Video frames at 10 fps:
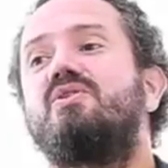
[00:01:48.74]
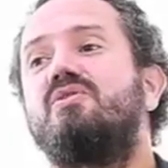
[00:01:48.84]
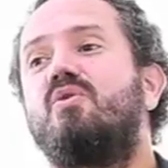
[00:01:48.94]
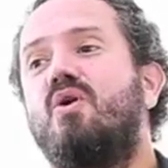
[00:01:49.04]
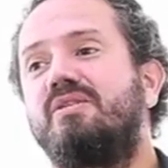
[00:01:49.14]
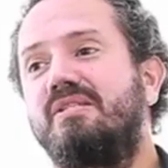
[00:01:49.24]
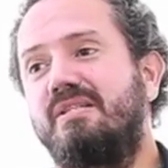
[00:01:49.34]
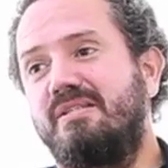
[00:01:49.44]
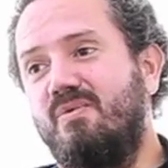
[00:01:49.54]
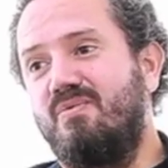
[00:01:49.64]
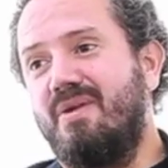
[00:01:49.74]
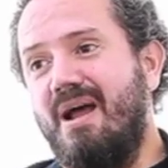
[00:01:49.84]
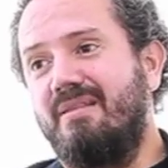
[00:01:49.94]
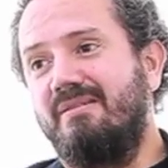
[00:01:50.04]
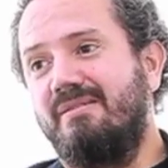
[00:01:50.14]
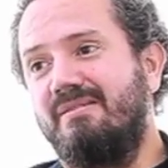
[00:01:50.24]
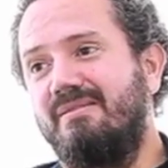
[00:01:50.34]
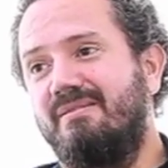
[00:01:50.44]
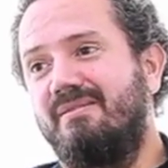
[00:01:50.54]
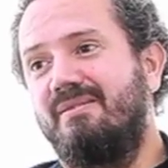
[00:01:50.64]
as neuroses que são curadas.
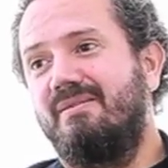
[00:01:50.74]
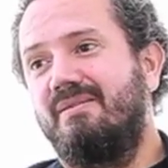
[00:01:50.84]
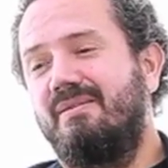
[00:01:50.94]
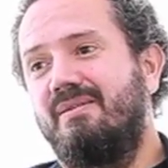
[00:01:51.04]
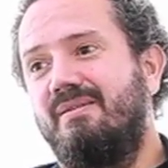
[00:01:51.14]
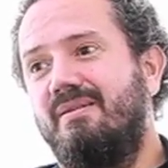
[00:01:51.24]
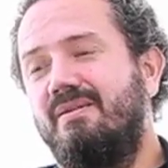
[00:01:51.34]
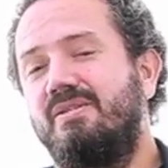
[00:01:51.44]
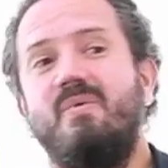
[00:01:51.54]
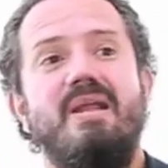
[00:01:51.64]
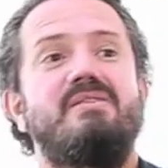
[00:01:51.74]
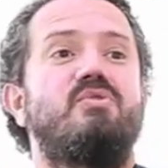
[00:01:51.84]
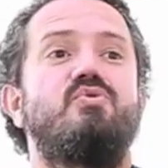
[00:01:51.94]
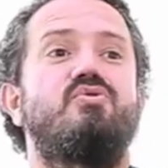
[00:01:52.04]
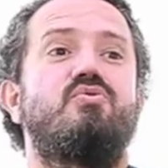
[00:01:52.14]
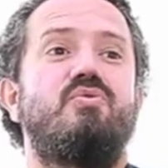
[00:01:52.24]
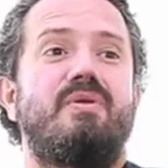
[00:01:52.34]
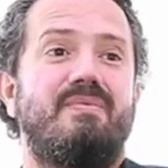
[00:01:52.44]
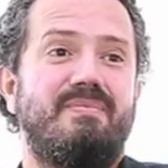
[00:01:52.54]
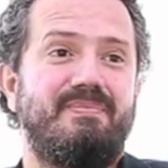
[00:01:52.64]
São elas que nos
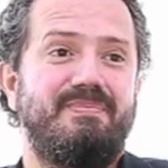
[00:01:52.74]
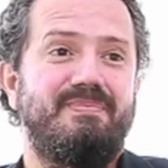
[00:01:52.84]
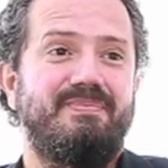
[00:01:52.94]
curam.